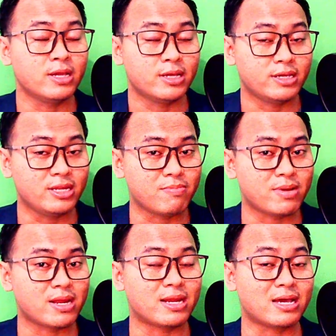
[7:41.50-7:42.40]
ini
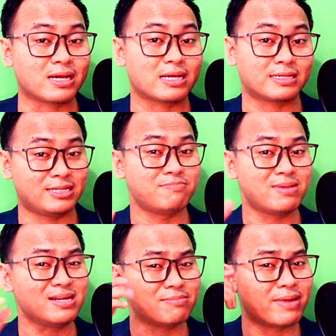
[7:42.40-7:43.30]
menandakan di
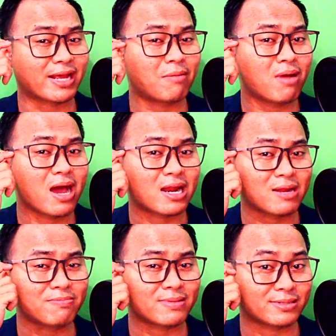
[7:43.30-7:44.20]
mana mereka
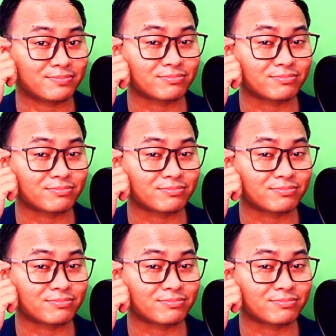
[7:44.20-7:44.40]
mengharapkan